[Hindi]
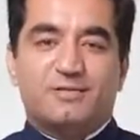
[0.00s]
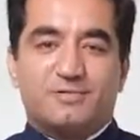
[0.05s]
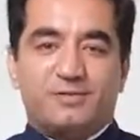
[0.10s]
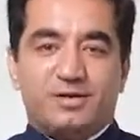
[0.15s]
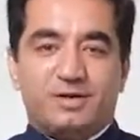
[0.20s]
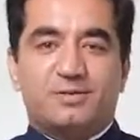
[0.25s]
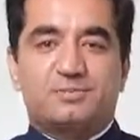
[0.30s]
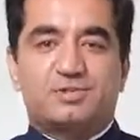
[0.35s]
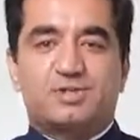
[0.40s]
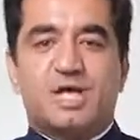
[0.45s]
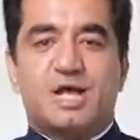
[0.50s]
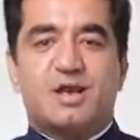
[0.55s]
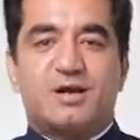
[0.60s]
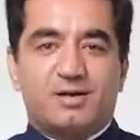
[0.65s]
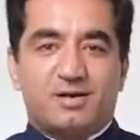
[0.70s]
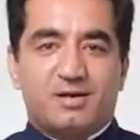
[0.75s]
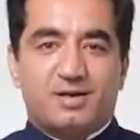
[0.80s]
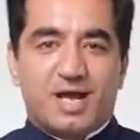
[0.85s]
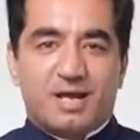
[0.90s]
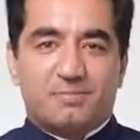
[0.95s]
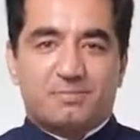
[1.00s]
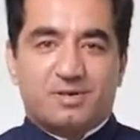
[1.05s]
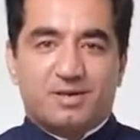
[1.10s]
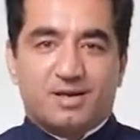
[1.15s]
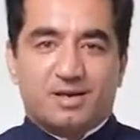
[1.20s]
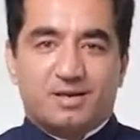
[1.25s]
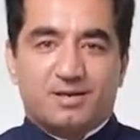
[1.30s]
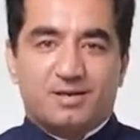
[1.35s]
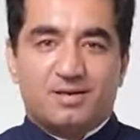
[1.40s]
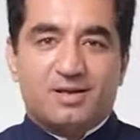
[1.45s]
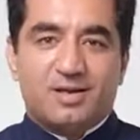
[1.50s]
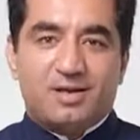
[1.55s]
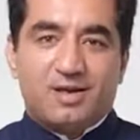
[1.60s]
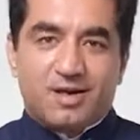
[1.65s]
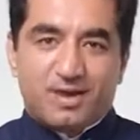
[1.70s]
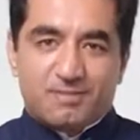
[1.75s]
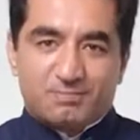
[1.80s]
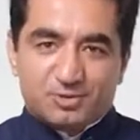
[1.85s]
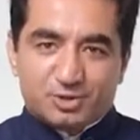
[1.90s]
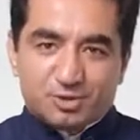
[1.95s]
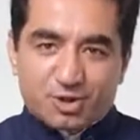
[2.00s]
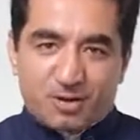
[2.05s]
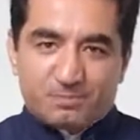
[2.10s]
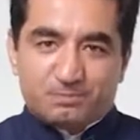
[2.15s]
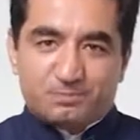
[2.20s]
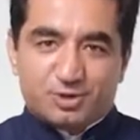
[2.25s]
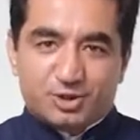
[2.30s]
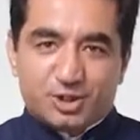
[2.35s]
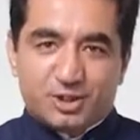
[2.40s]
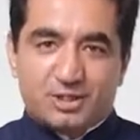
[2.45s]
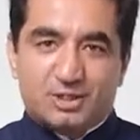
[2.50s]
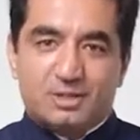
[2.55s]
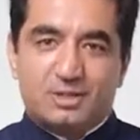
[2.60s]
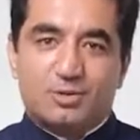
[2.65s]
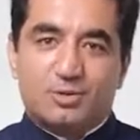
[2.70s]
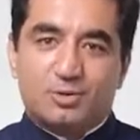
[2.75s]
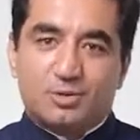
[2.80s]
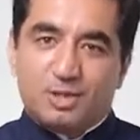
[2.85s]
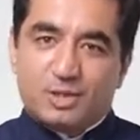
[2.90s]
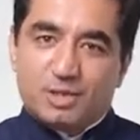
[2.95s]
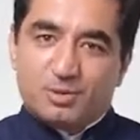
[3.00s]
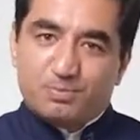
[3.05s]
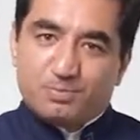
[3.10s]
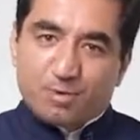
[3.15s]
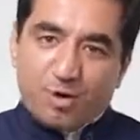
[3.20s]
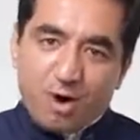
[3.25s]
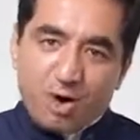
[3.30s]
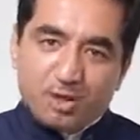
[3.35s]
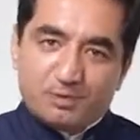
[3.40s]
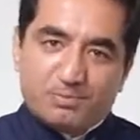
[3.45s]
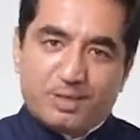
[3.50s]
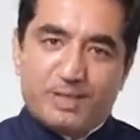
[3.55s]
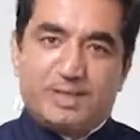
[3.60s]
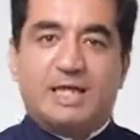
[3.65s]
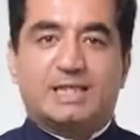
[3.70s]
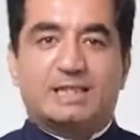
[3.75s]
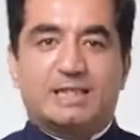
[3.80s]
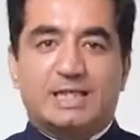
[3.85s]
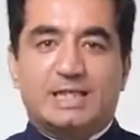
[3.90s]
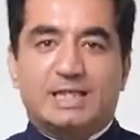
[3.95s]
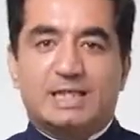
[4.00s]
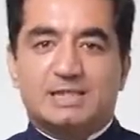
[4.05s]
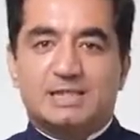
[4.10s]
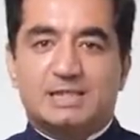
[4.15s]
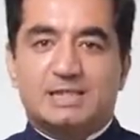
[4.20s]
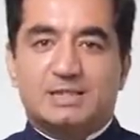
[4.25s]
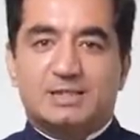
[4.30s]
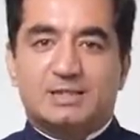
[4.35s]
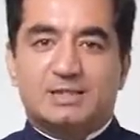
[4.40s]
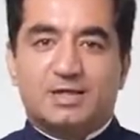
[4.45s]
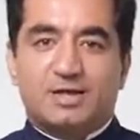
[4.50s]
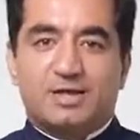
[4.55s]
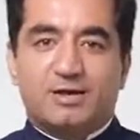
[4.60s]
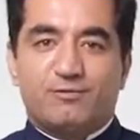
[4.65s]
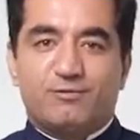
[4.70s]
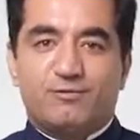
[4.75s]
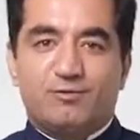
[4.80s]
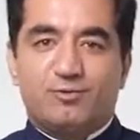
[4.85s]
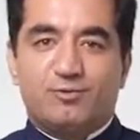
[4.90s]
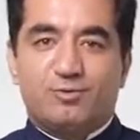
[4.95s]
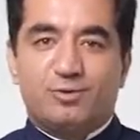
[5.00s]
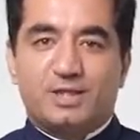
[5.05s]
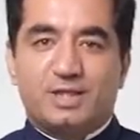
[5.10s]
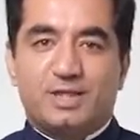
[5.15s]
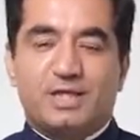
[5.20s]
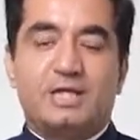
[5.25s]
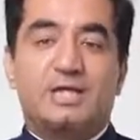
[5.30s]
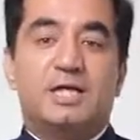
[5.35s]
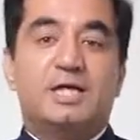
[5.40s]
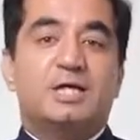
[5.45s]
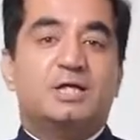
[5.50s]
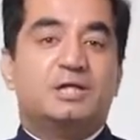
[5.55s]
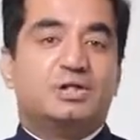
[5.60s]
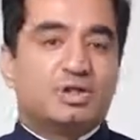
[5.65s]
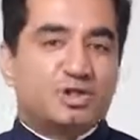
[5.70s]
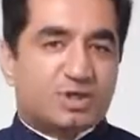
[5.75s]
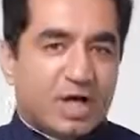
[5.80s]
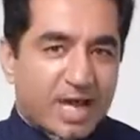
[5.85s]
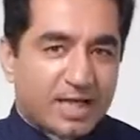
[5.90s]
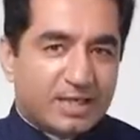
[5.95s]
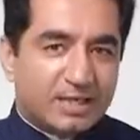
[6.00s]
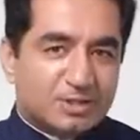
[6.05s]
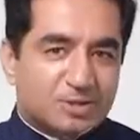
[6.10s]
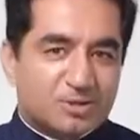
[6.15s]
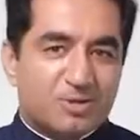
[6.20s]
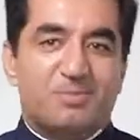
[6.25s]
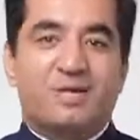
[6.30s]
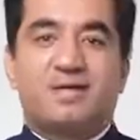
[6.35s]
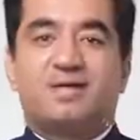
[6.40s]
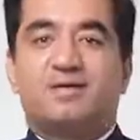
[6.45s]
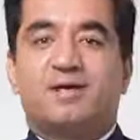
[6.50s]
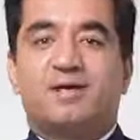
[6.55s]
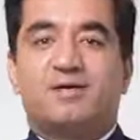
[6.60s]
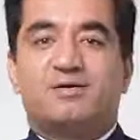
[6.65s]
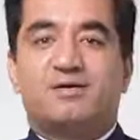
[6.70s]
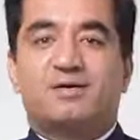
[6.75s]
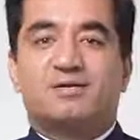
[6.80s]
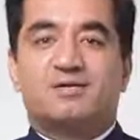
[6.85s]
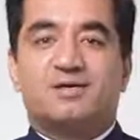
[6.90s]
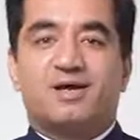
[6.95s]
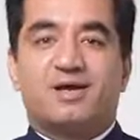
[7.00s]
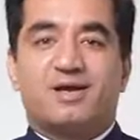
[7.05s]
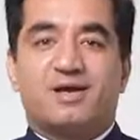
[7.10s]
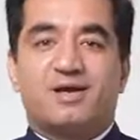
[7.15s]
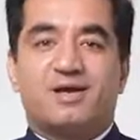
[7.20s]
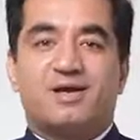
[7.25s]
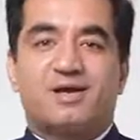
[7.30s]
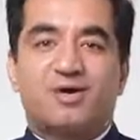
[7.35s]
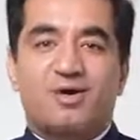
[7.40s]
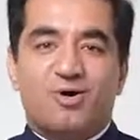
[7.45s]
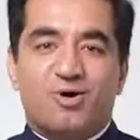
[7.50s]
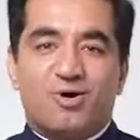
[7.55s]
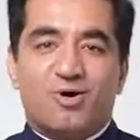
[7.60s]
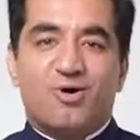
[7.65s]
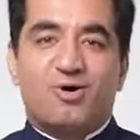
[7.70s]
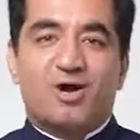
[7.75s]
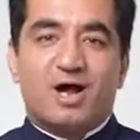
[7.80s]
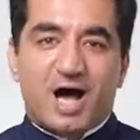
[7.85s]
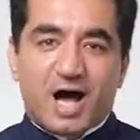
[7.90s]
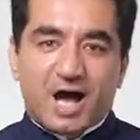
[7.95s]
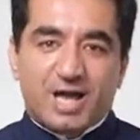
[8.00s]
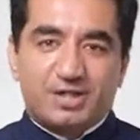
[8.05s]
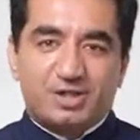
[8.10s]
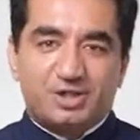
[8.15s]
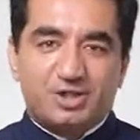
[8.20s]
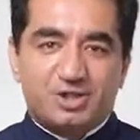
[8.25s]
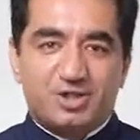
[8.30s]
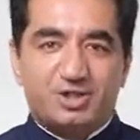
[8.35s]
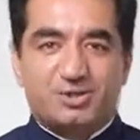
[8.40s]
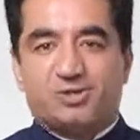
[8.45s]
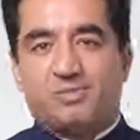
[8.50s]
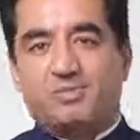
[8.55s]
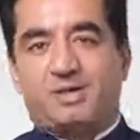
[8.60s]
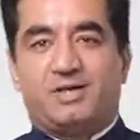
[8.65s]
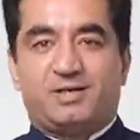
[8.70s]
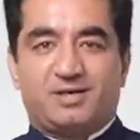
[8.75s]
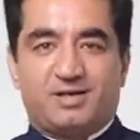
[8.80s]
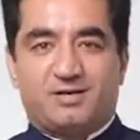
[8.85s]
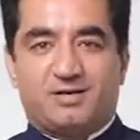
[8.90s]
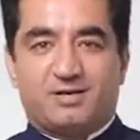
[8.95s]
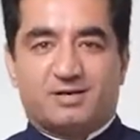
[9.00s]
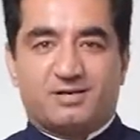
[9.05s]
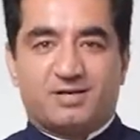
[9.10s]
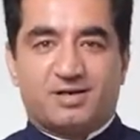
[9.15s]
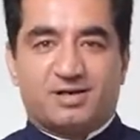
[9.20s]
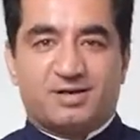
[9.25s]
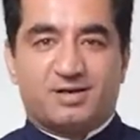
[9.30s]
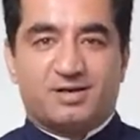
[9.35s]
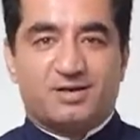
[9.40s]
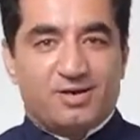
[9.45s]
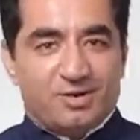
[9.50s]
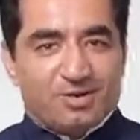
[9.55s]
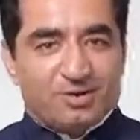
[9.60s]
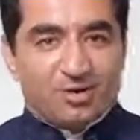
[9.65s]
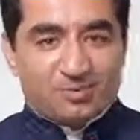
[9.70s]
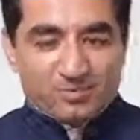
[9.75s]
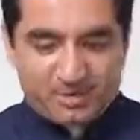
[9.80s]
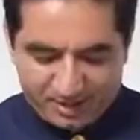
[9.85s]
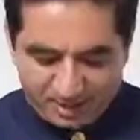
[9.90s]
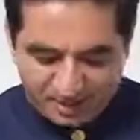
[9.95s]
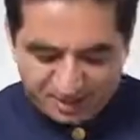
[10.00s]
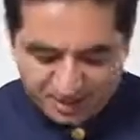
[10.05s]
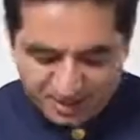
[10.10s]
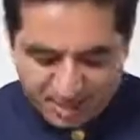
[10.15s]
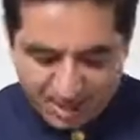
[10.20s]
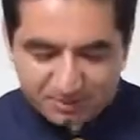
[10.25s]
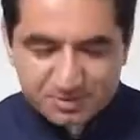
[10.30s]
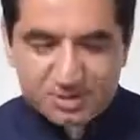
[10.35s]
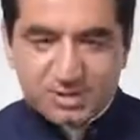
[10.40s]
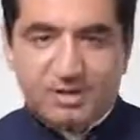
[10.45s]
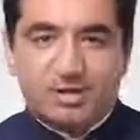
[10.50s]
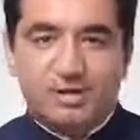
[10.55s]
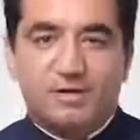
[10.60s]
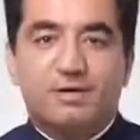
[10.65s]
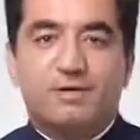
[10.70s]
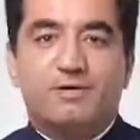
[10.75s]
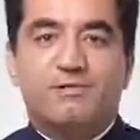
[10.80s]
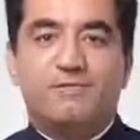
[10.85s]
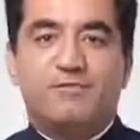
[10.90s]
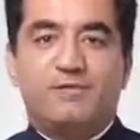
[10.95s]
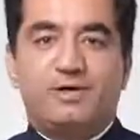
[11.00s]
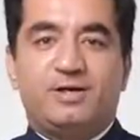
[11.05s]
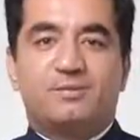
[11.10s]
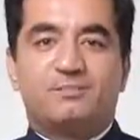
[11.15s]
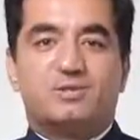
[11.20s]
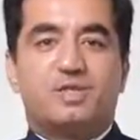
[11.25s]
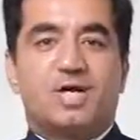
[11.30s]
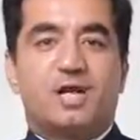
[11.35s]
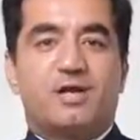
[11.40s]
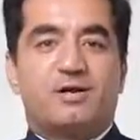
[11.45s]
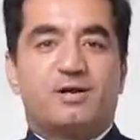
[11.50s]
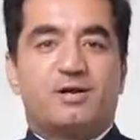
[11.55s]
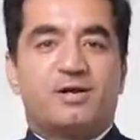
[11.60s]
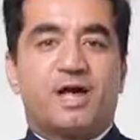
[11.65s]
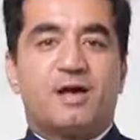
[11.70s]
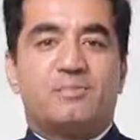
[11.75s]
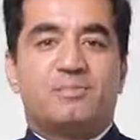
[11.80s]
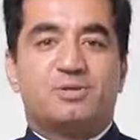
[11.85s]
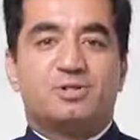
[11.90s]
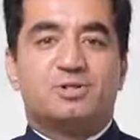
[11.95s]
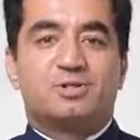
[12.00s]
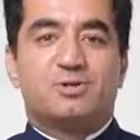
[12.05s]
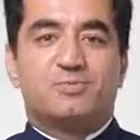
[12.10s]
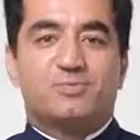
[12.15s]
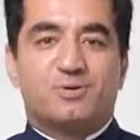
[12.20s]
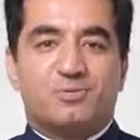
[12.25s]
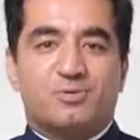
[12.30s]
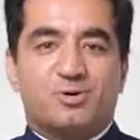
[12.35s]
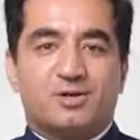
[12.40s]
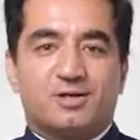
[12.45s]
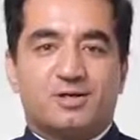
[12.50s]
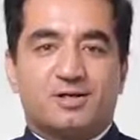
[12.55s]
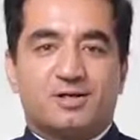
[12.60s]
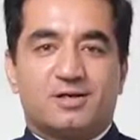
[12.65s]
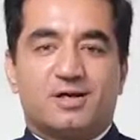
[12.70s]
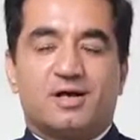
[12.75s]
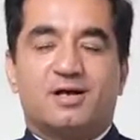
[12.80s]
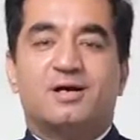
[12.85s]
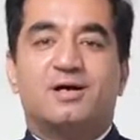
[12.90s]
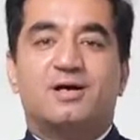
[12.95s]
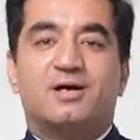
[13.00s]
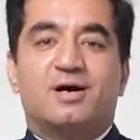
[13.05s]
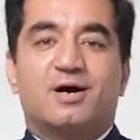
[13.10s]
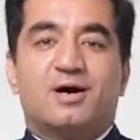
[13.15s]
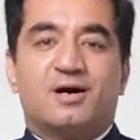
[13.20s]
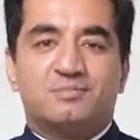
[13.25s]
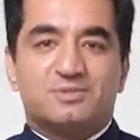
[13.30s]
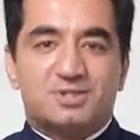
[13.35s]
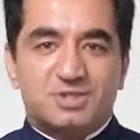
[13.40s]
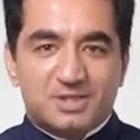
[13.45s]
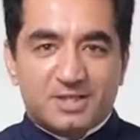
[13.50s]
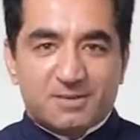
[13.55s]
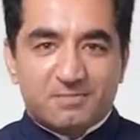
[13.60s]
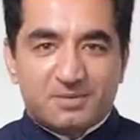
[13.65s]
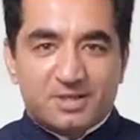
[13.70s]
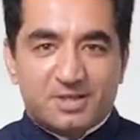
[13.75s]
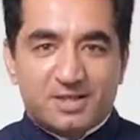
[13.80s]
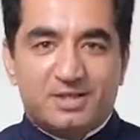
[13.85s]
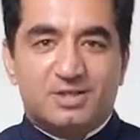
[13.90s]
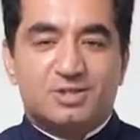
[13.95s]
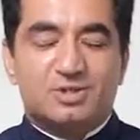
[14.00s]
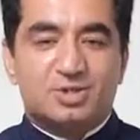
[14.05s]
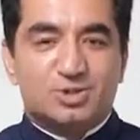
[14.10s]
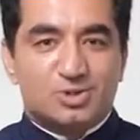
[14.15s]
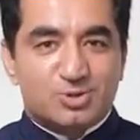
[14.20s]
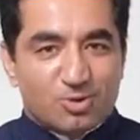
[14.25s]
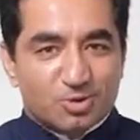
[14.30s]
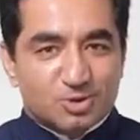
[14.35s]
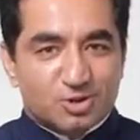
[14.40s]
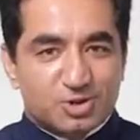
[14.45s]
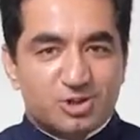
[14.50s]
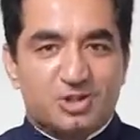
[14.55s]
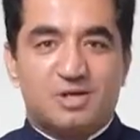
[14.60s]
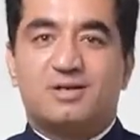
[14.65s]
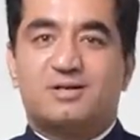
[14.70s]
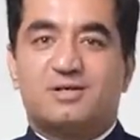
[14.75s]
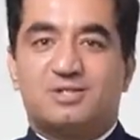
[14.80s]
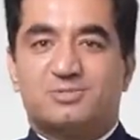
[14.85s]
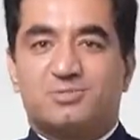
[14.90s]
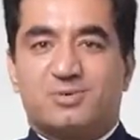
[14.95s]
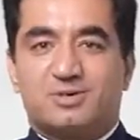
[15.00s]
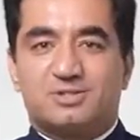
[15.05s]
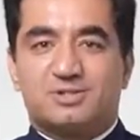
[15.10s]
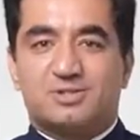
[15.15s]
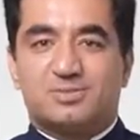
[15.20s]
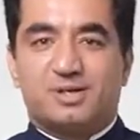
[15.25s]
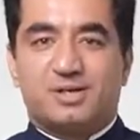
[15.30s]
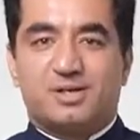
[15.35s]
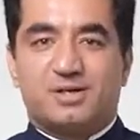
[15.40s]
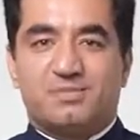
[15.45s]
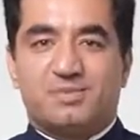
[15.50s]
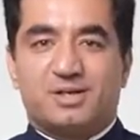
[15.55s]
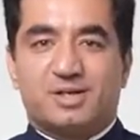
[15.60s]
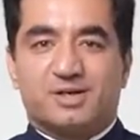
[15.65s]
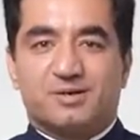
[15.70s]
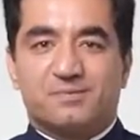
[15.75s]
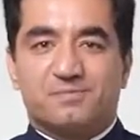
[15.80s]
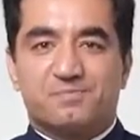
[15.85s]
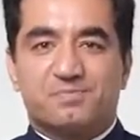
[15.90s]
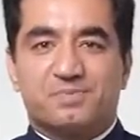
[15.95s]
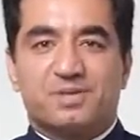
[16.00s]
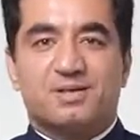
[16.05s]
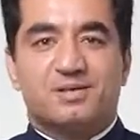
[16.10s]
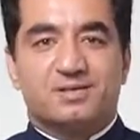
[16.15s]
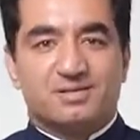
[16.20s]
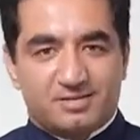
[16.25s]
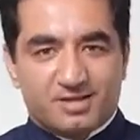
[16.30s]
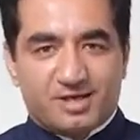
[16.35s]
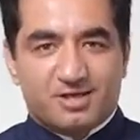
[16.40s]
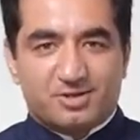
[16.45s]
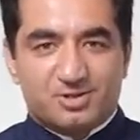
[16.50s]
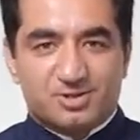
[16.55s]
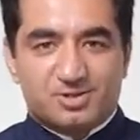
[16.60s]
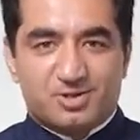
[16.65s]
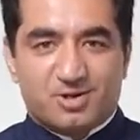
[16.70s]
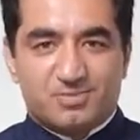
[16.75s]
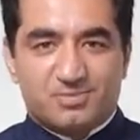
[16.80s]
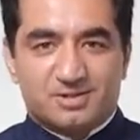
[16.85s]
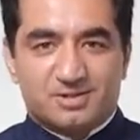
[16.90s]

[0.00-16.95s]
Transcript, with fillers: फ्रीडम सैनिटरी नैपकिन एब्जॉर्प्शन बहुत बढ़िया तरीके से करता है फ्लूड की ड्राइनेस को मेंटेन रखता है और हाइजीन को मेंटेन रखता है और मेरे हिसाब से फ्रीडम सैनिटरी नैपकिन को प्रमोट करना हम सबकी सोशल रिस्पॉन्सिबिलिटी भी है थैंक यू सो